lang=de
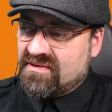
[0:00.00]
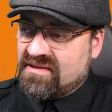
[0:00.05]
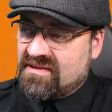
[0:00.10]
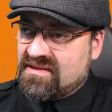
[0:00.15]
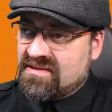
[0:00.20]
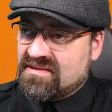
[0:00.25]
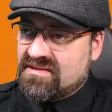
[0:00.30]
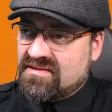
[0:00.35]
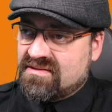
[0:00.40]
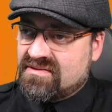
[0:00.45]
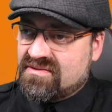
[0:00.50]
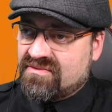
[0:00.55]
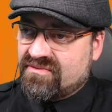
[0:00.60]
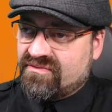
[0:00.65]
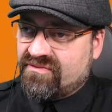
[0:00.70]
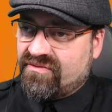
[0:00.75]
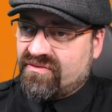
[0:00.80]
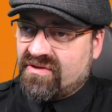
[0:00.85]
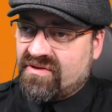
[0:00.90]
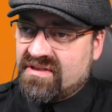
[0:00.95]
das
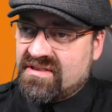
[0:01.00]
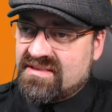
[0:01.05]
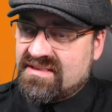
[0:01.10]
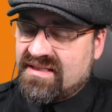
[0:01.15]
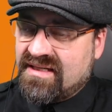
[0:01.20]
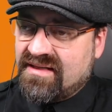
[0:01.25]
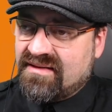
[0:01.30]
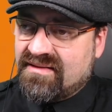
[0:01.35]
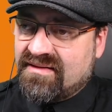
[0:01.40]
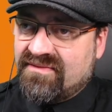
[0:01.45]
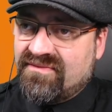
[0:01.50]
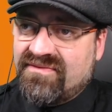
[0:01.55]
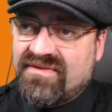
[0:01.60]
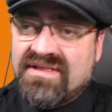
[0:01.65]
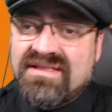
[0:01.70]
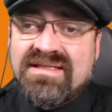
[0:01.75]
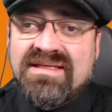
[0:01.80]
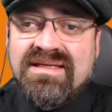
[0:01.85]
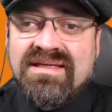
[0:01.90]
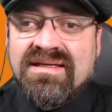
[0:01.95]
sofort zeigen. Dann
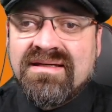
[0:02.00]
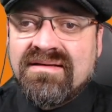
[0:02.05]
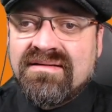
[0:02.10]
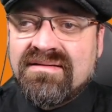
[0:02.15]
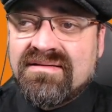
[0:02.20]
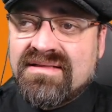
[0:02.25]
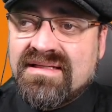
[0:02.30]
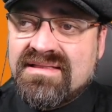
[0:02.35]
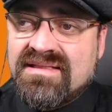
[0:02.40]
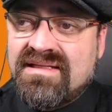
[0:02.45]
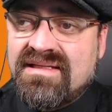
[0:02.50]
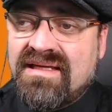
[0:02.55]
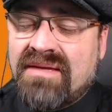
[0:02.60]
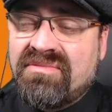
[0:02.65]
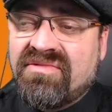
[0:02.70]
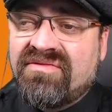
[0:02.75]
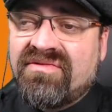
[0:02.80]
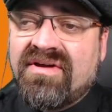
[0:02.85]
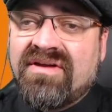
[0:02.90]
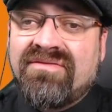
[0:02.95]
wird hier tatsächlich
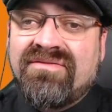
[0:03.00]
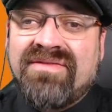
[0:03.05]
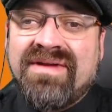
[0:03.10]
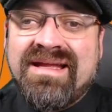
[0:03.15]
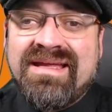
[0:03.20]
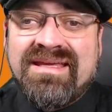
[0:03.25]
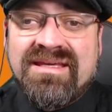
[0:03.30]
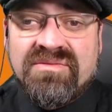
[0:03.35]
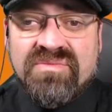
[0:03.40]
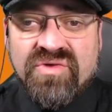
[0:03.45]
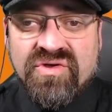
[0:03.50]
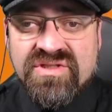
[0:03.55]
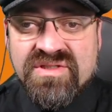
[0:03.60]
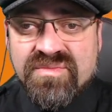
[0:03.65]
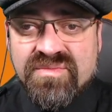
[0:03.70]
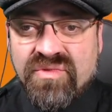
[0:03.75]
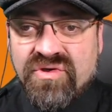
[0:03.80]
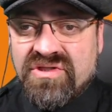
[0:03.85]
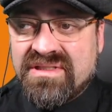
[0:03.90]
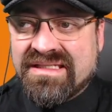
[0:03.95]
abgefragt, welche Mods
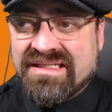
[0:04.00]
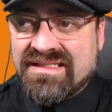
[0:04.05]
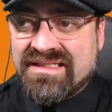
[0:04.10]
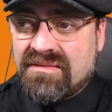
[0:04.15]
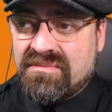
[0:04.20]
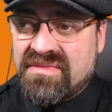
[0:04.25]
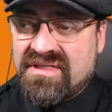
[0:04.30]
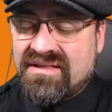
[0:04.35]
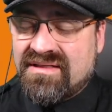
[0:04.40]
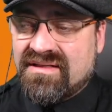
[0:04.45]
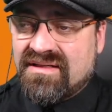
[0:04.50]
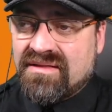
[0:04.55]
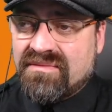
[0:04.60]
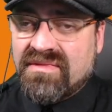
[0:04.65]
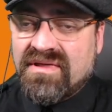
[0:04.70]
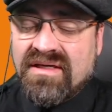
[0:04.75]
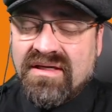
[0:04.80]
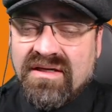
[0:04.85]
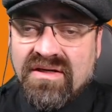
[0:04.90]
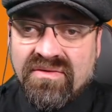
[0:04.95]
möchte ich denn mitnehmen?
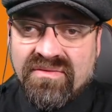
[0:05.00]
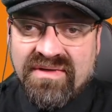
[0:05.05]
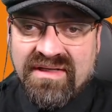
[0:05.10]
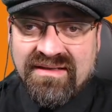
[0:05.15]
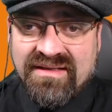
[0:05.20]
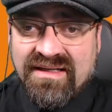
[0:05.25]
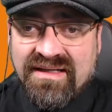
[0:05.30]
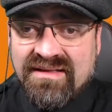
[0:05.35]
Und dann kann